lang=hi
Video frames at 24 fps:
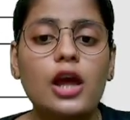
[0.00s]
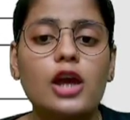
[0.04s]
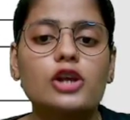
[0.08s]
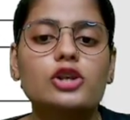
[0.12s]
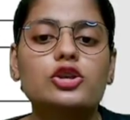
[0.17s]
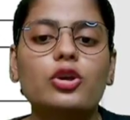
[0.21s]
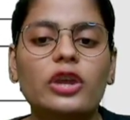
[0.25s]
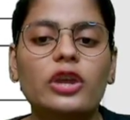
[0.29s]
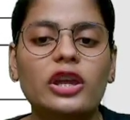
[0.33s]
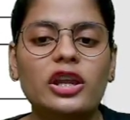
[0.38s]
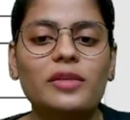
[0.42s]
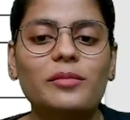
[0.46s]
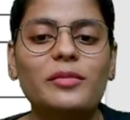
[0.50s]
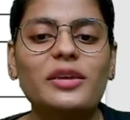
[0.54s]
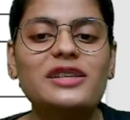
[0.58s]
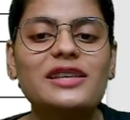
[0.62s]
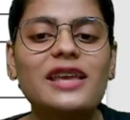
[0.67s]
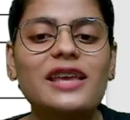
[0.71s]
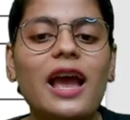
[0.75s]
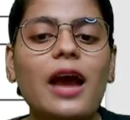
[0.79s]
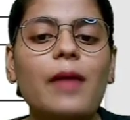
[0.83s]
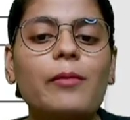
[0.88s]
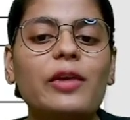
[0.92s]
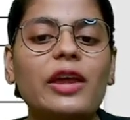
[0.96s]
तो इनमें से
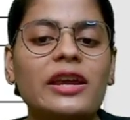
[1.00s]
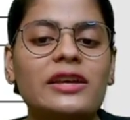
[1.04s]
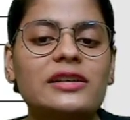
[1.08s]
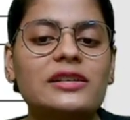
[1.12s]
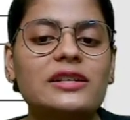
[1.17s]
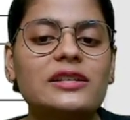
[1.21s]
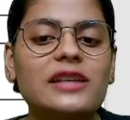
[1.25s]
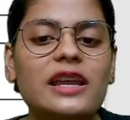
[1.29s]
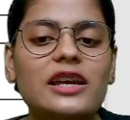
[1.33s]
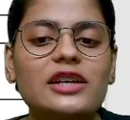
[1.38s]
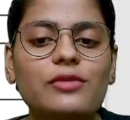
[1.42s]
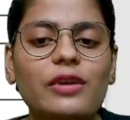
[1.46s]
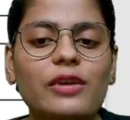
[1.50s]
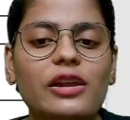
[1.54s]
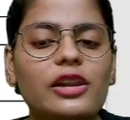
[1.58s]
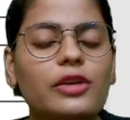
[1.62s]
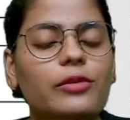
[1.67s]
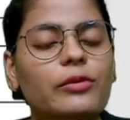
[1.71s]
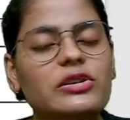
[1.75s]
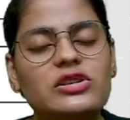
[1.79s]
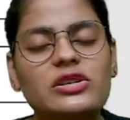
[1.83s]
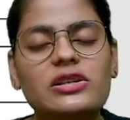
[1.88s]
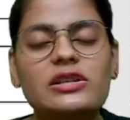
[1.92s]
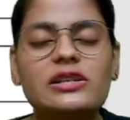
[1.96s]
आप एक्सरसाइज वाले
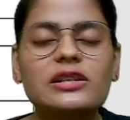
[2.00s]
क्वेश्चन